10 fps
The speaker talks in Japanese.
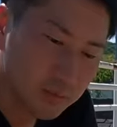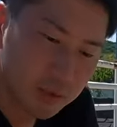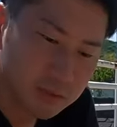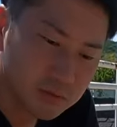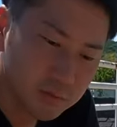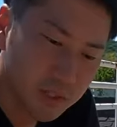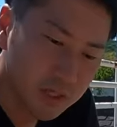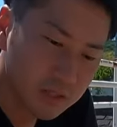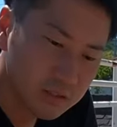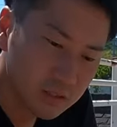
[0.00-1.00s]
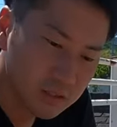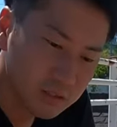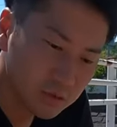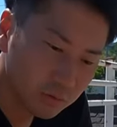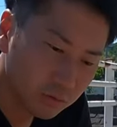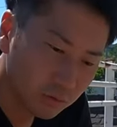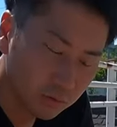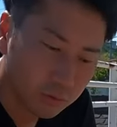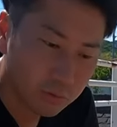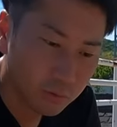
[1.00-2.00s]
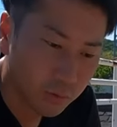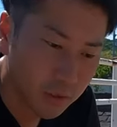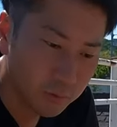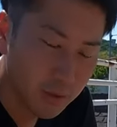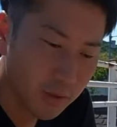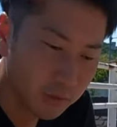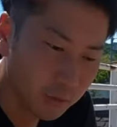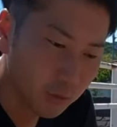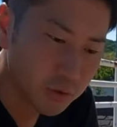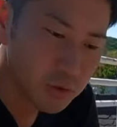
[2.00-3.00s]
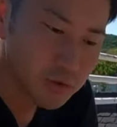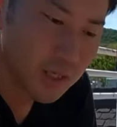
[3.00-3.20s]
あまた炭減らしてちょっと焦げ気味ではあるこれ注意